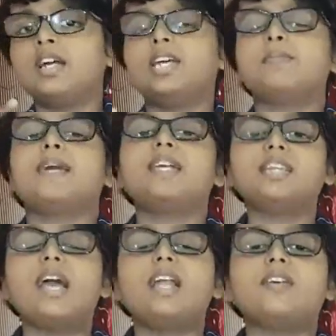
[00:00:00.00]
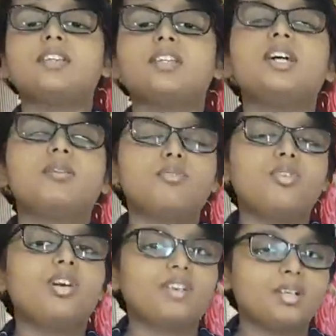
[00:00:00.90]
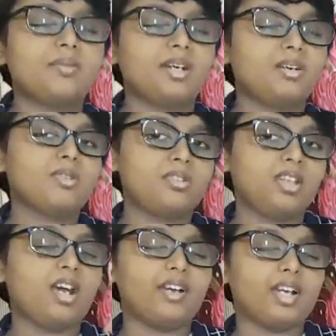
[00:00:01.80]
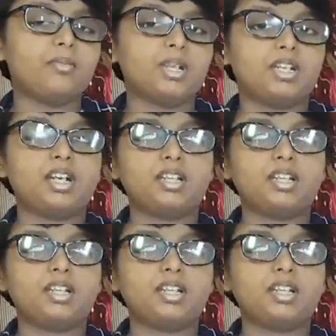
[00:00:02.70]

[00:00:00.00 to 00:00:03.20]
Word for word: இப்போ இந்தியாவில் வந்து மூணு விதமான ஊசி அவைலபிளாக இருக்குது